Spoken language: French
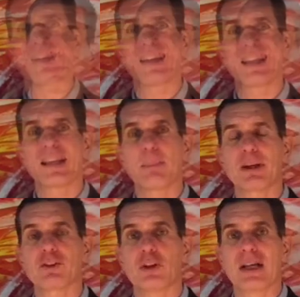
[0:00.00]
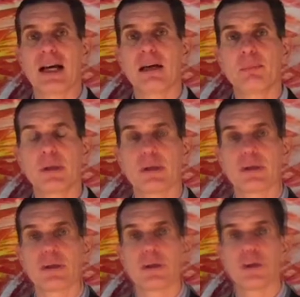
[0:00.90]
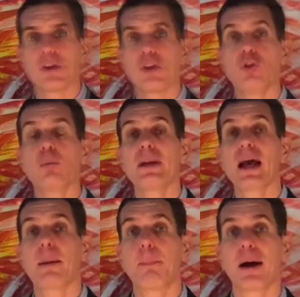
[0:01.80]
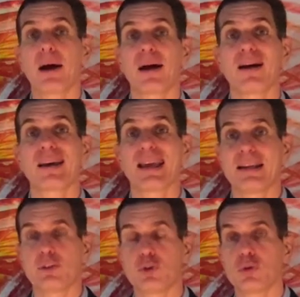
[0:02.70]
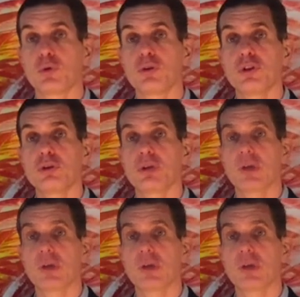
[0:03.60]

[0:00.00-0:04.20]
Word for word: La personne humble n'oubliera pas qu'elle est une goutte d'eau.